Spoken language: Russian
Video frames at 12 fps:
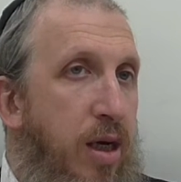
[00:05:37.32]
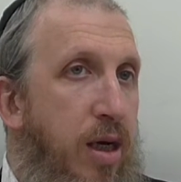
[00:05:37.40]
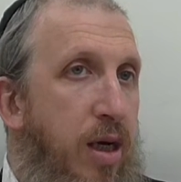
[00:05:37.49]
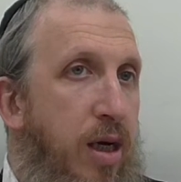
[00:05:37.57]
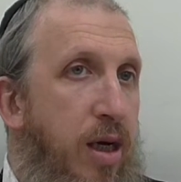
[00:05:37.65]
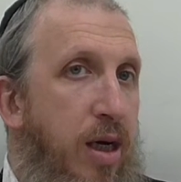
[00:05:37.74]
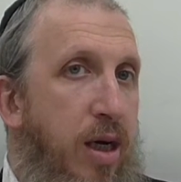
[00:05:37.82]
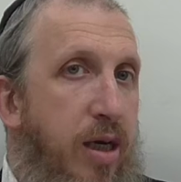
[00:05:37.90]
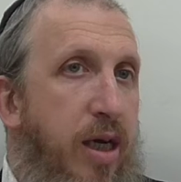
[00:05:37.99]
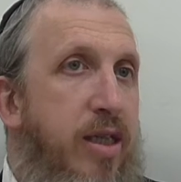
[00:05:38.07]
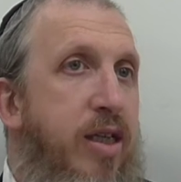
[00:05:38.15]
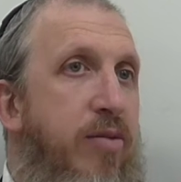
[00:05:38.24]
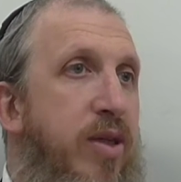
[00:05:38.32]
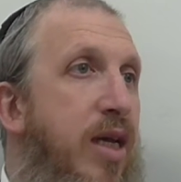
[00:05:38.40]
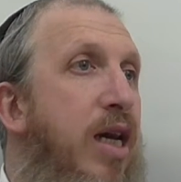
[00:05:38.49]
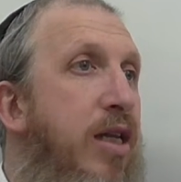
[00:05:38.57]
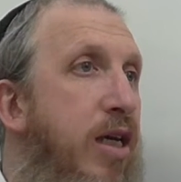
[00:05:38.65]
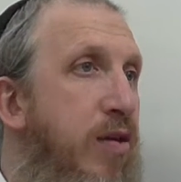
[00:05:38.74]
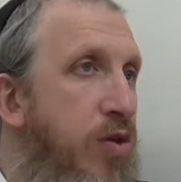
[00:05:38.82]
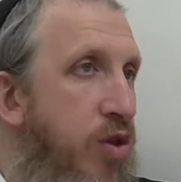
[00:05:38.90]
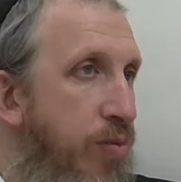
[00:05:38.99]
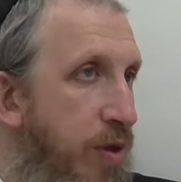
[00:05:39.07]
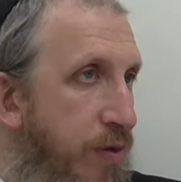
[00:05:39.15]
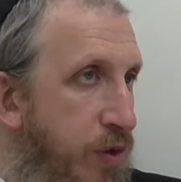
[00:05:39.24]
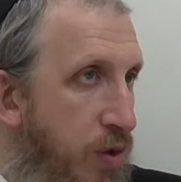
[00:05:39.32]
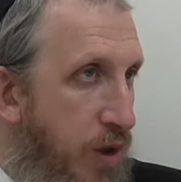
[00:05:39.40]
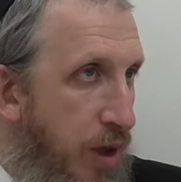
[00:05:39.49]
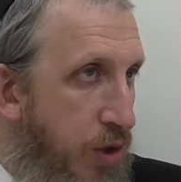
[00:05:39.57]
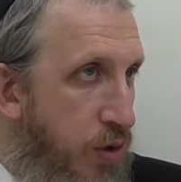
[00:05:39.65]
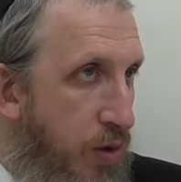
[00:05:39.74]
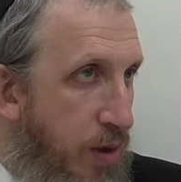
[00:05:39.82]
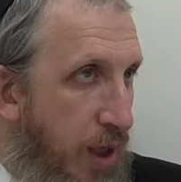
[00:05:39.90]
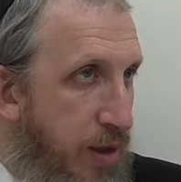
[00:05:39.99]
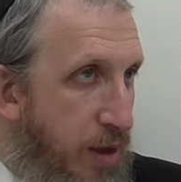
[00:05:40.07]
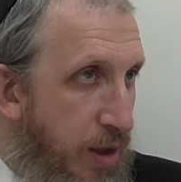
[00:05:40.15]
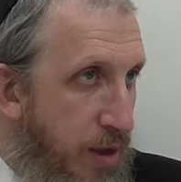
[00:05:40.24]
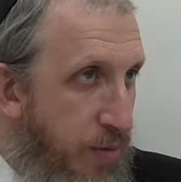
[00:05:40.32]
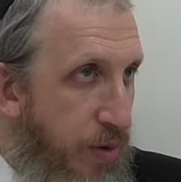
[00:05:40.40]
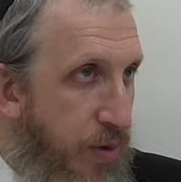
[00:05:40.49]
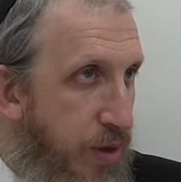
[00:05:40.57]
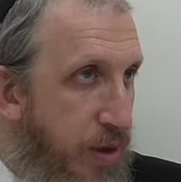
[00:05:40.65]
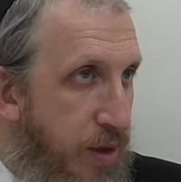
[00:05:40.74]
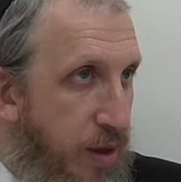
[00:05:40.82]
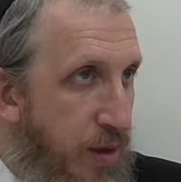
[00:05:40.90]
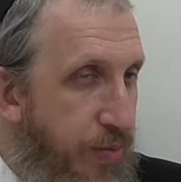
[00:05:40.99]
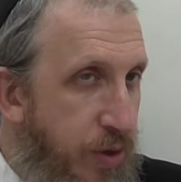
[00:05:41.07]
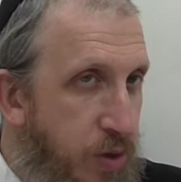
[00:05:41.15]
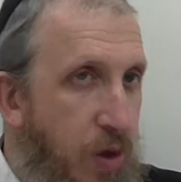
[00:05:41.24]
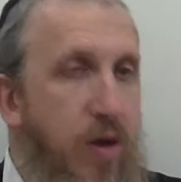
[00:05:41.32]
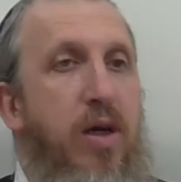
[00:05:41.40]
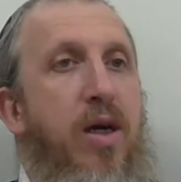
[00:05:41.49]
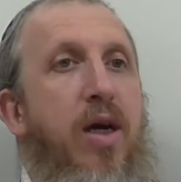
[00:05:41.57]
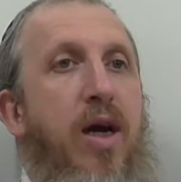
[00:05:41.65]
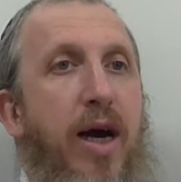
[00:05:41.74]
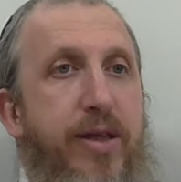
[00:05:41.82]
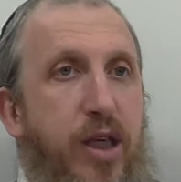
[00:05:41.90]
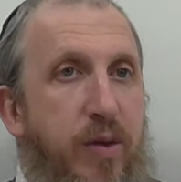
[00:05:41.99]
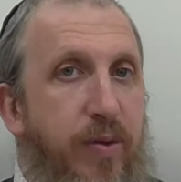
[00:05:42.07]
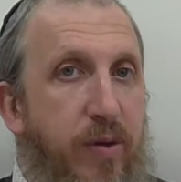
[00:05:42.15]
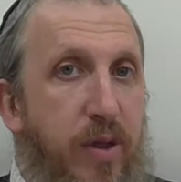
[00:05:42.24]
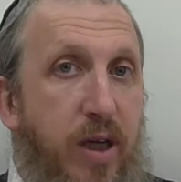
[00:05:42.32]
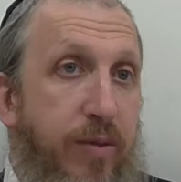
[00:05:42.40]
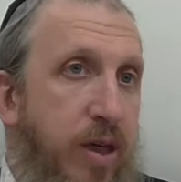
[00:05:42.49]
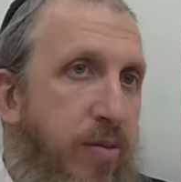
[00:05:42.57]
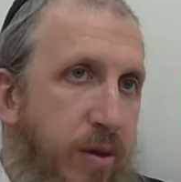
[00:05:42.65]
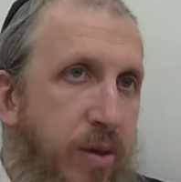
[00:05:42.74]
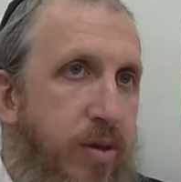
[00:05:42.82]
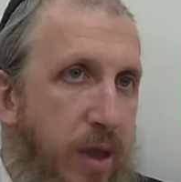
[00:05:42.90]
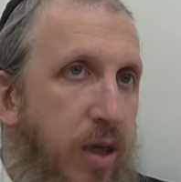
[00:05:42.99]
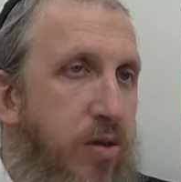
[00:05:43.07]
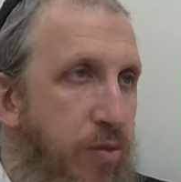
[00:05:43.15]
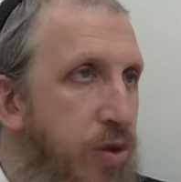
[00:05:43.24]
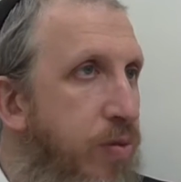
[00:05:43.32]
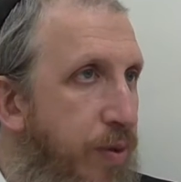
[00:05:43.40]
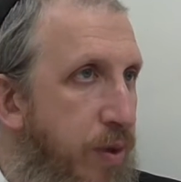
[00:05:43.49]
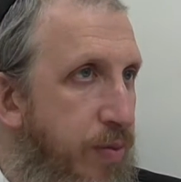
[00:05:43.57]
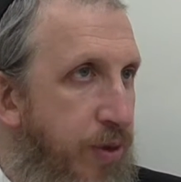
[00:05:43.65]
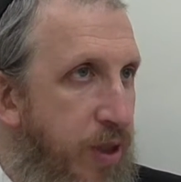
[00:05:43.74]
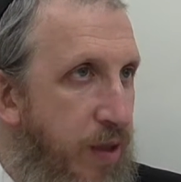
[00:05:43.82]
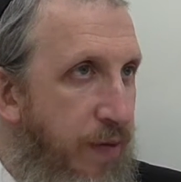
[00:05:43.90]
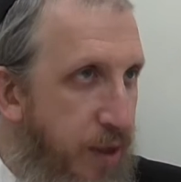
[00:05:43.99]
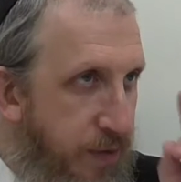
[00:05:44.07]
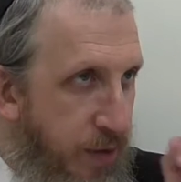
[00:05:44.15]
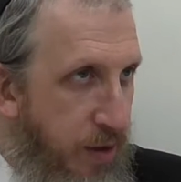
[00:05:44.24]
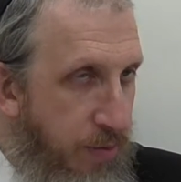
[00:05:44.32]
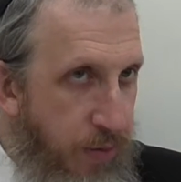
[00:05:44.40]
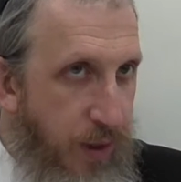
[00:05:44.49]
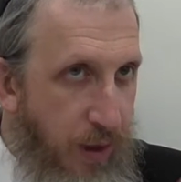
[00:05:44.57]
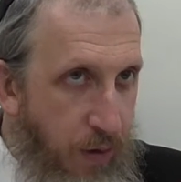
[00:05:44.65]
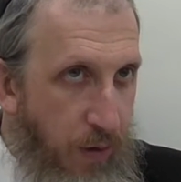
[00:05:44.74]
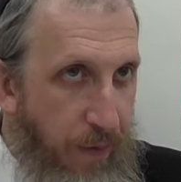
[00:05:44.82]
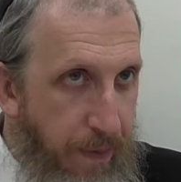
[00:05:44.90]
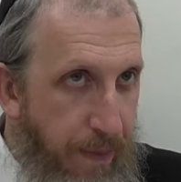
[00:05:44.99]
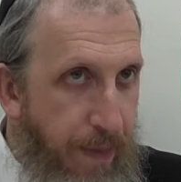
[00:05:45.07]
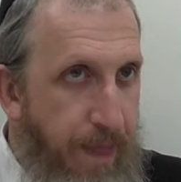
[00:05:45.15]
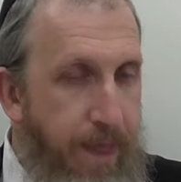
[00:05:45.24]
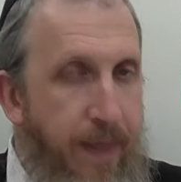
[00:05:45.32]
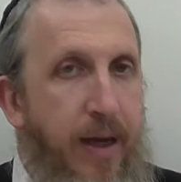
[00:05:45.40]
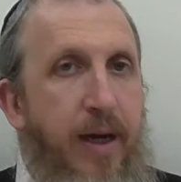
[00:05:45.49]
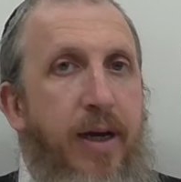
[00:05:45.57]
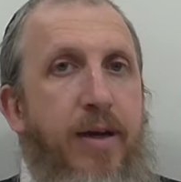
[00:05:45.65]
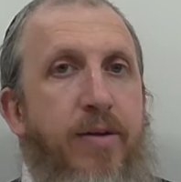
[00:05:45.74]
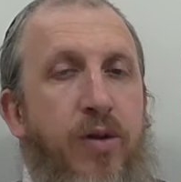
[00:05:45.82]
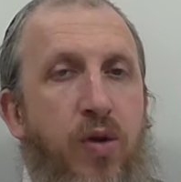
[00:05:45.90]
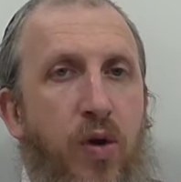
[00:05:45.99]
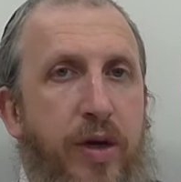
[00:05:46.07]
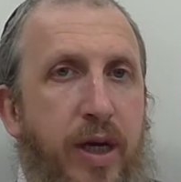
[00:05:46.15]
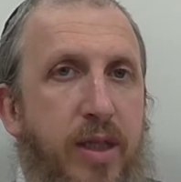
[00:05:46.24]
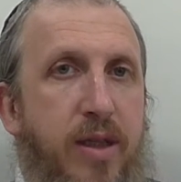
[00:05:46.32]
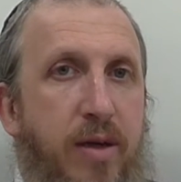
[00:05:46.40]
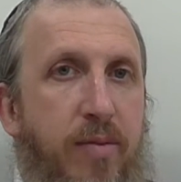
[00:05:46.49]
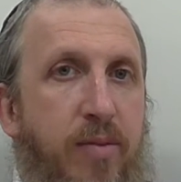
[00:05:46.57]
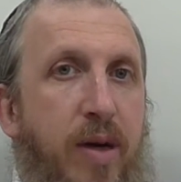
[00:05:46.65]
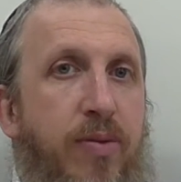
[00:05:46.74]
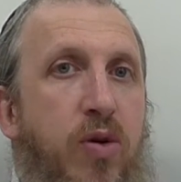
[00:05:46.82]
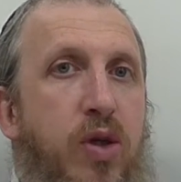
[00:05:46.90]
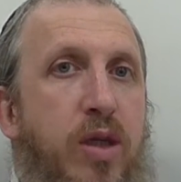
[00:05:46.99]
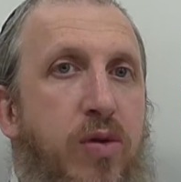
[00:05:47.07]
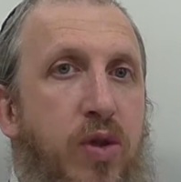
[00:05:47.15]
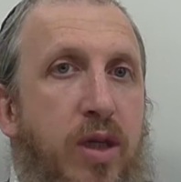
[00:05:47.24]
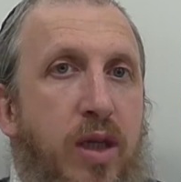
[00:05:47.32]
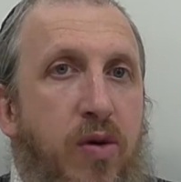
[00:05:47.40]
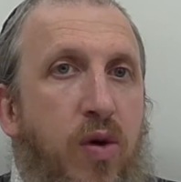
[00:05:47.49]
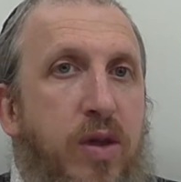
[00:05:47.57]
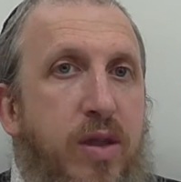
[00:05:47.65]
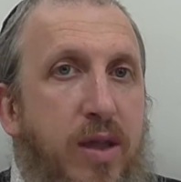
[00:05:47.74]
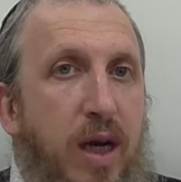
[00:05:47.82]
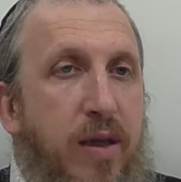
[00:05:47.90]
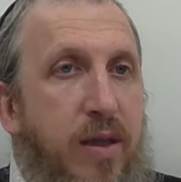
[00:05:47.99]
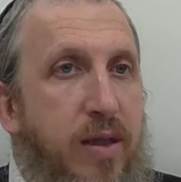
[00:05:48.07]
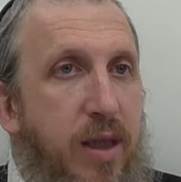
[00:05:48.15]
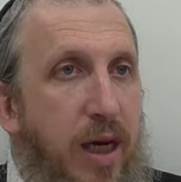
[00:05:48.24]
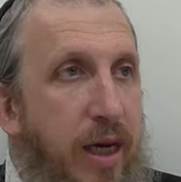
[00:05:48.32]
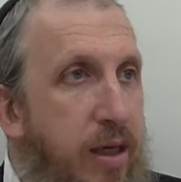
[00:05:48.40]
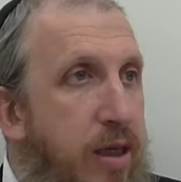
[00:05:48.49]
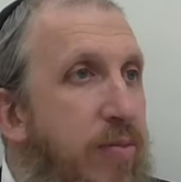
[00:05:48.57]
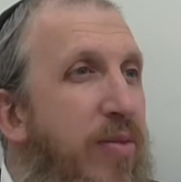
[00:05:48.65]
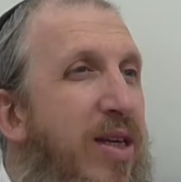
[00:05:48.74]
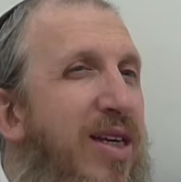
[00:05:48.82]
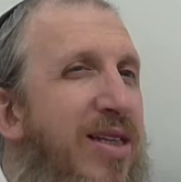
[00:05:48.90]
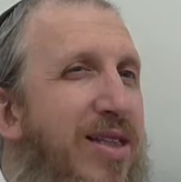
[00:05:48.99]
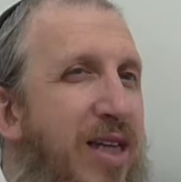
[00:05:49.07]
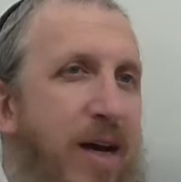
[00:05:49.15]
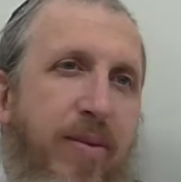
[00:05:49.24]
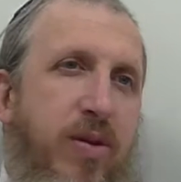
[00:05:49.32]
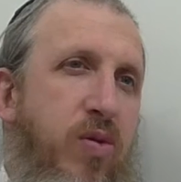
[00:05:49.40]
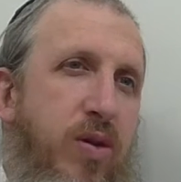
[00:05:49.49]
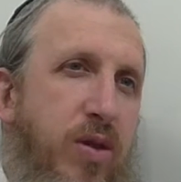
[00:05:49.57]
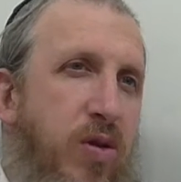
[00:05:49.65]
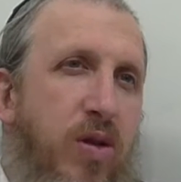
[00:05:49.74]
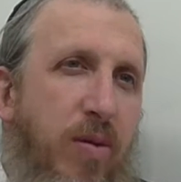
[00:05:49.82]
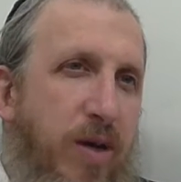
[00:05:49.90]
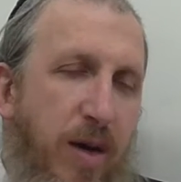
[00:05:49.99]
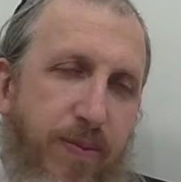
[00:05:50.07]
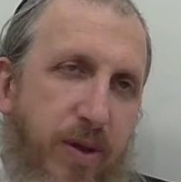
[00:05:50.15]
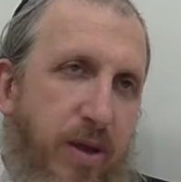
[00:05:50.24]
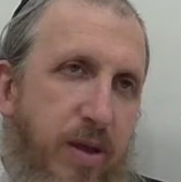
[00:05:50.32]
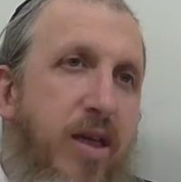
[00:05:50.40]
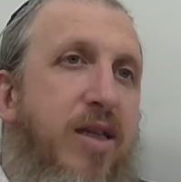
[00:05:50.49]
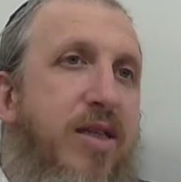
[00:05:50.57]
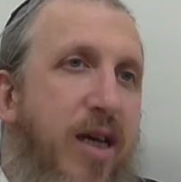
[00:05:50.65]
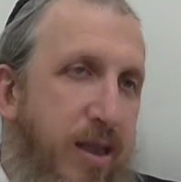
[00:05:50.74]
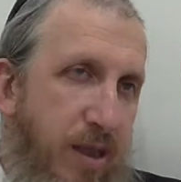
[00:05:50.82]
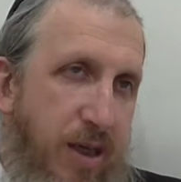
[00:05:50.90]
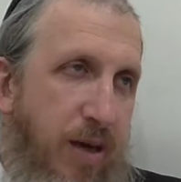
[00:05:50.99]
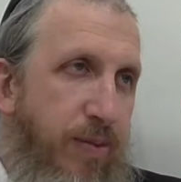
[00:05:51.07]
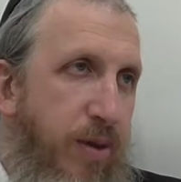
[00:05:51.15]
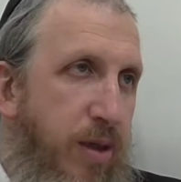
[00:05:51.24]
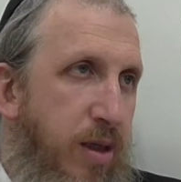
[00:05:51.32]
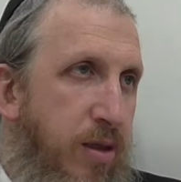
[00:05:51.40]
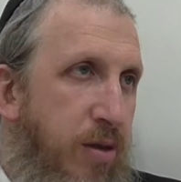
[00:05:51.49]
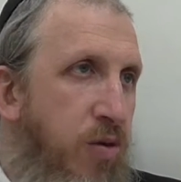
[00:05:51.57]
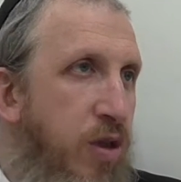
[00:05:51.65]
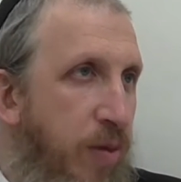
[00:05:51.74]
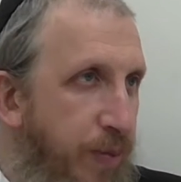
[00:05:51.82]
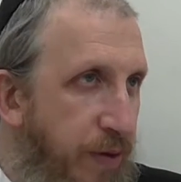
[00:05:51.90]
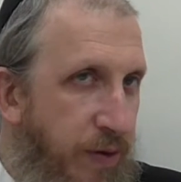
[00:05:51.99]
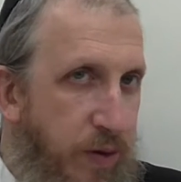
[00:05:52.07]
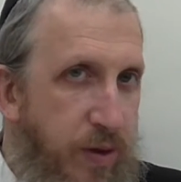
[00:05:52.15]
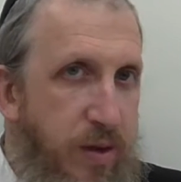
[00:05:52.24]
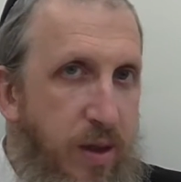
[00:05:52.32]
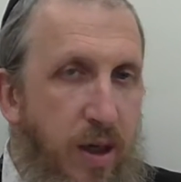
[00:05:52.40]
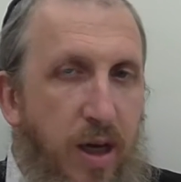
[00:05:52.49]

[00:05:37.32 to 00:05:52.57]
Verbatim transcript: э, если мы знали до этого, что было все хорошо, гладко и был чистый песок, а сейчас появились комки, мы сразу можем подозревать в этом молоко. Но если мы обнаружили, что когда он находится в сахарном столе, и мы не знаем, откуда что там капало, и где это капало, откуда это появилось.